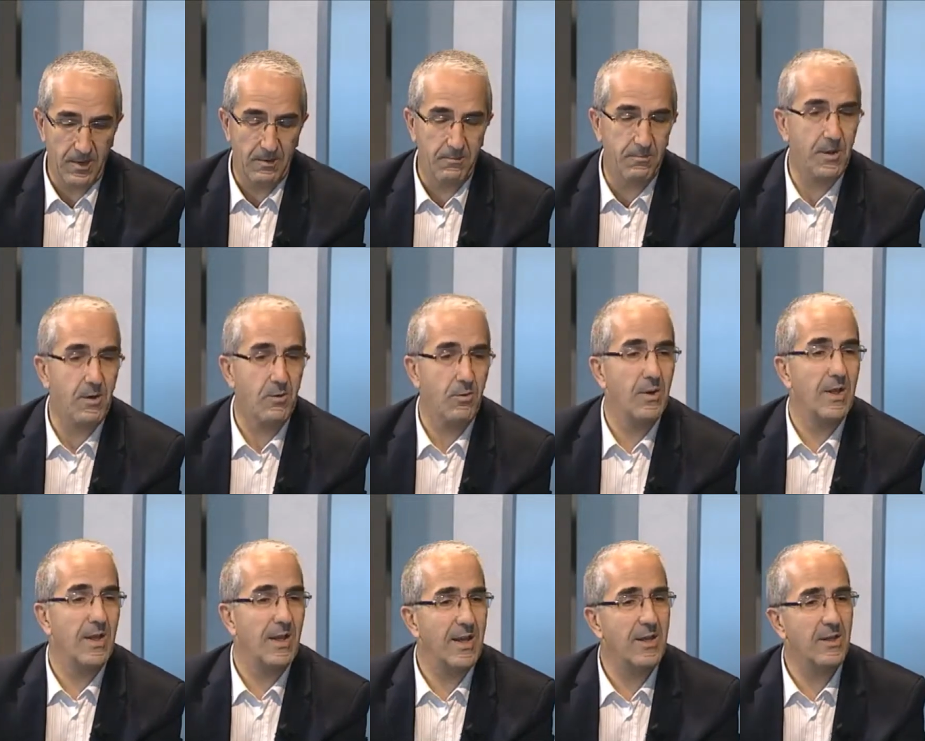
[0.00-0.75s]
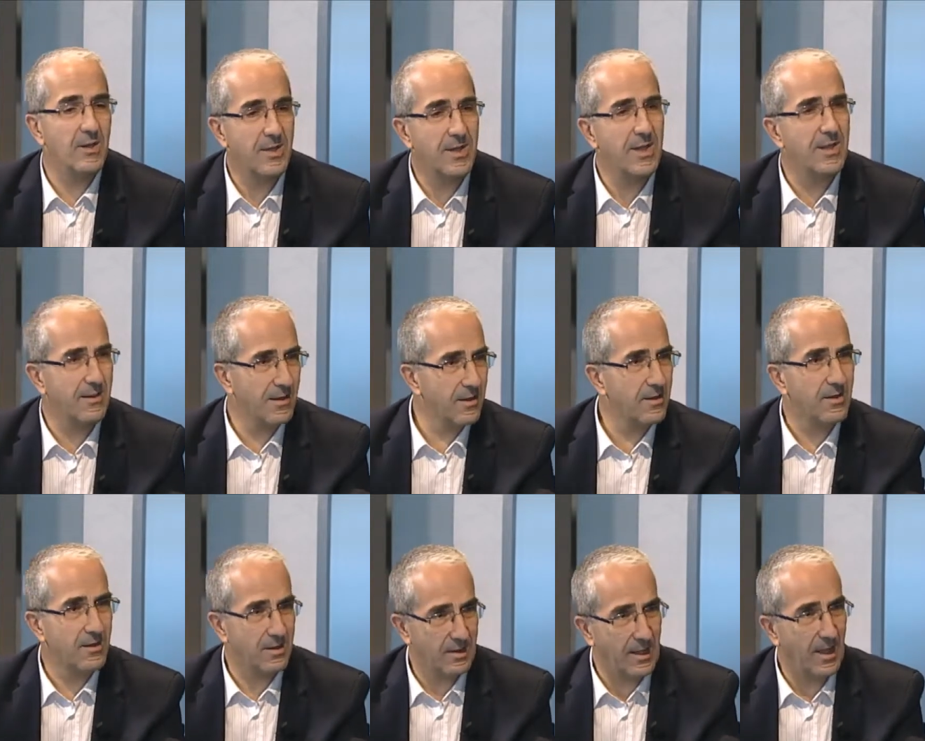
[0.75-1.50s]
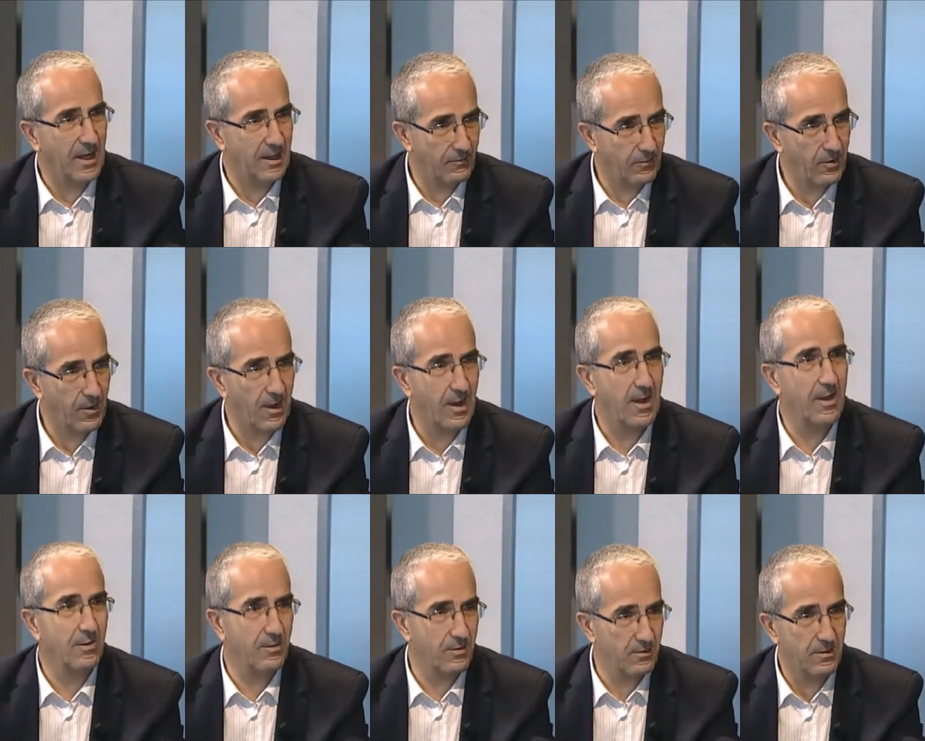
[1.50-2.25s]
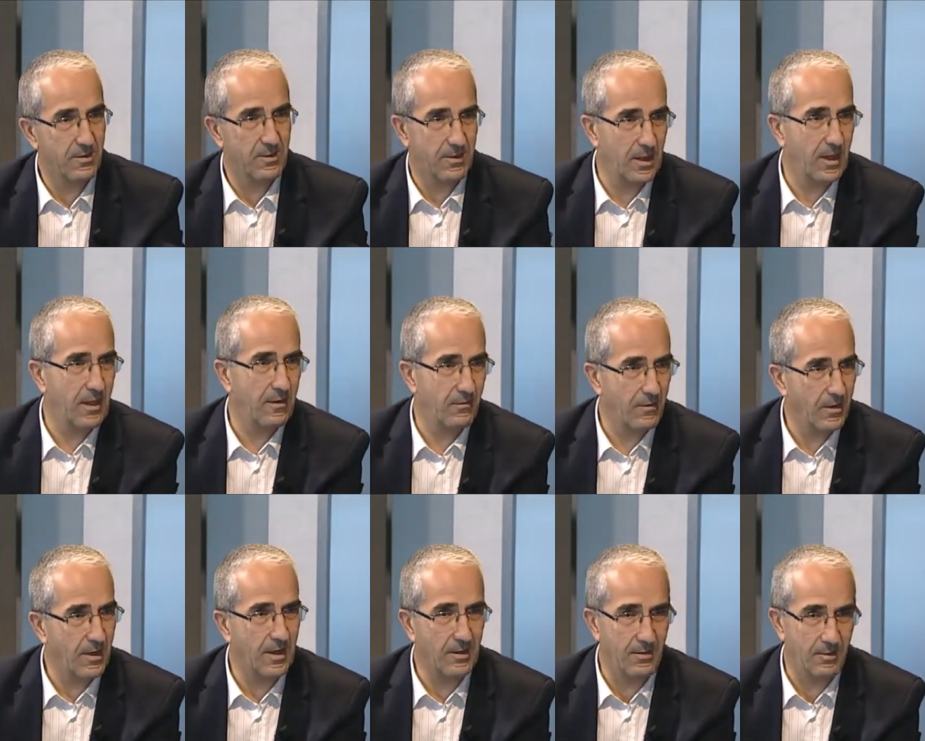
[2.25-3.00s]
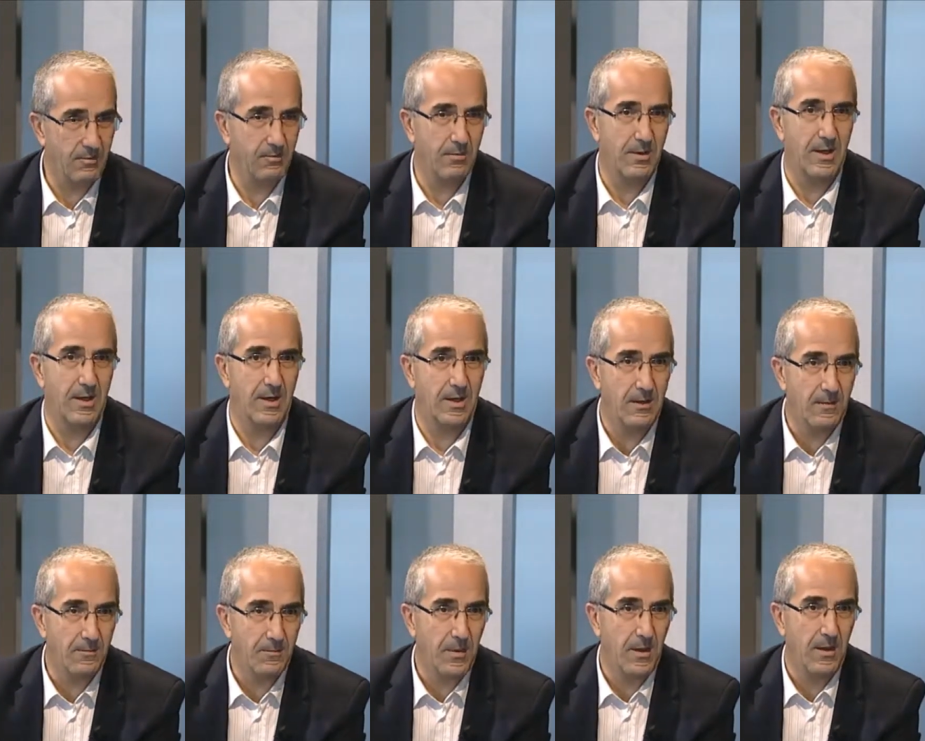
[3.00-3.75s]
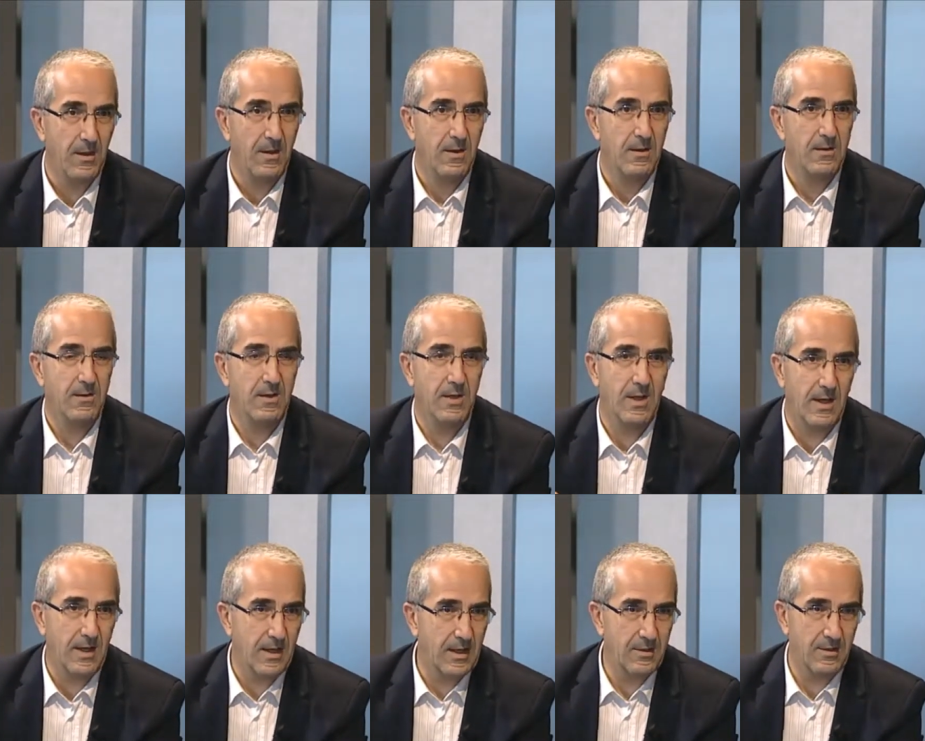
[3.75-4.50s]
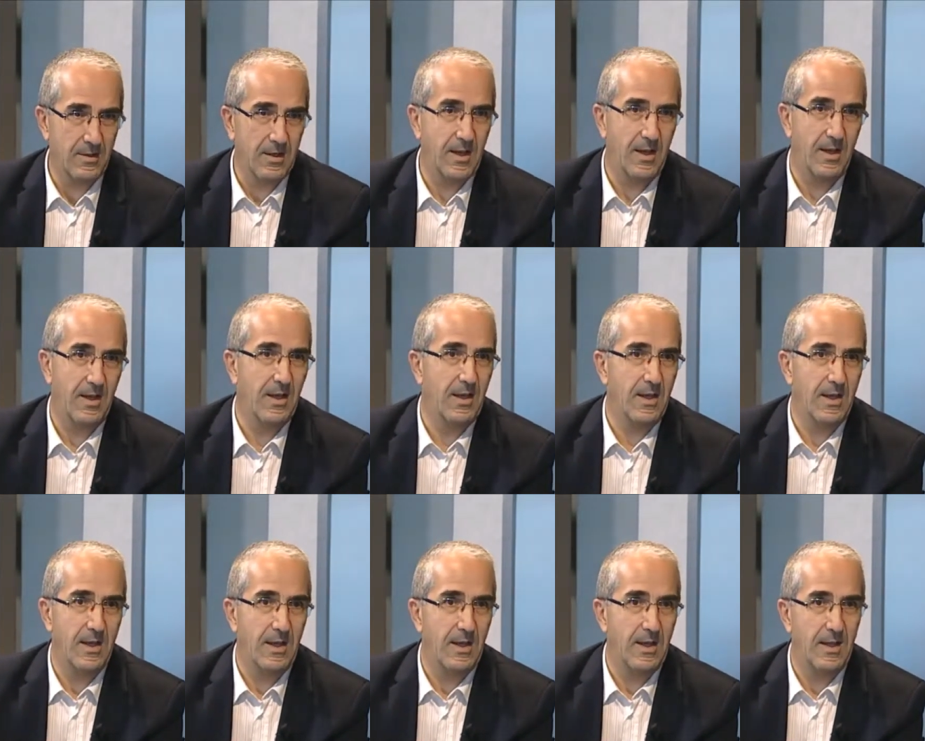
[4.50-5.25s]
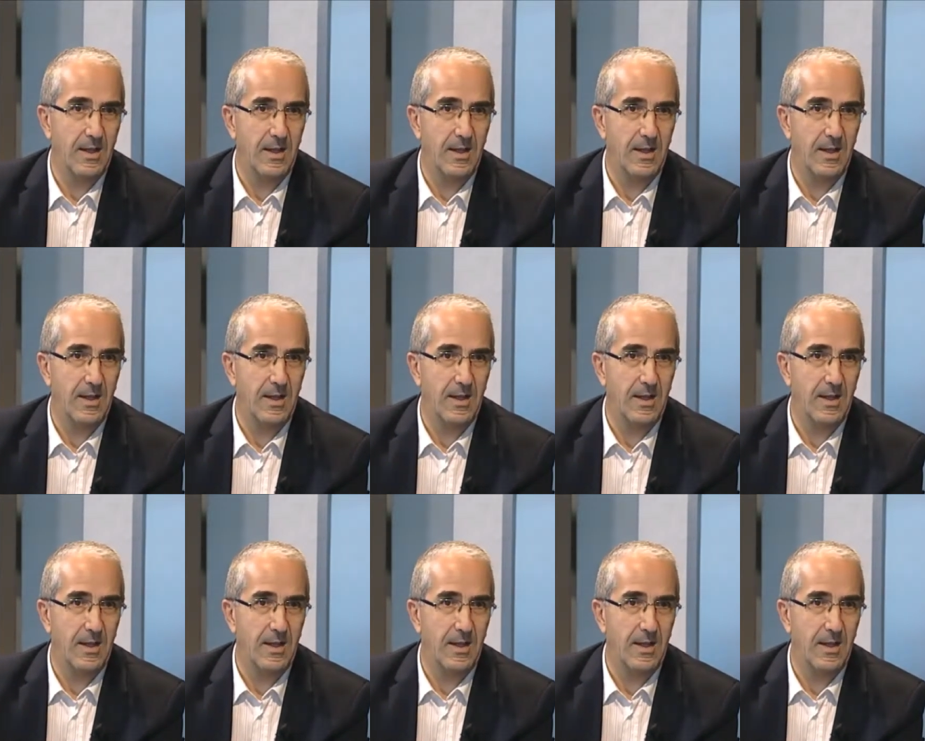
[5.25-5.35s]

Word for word: Senta, per cui lei... nei siti si sta ah. lavorando, si sta lavorando bene, sia a Casale che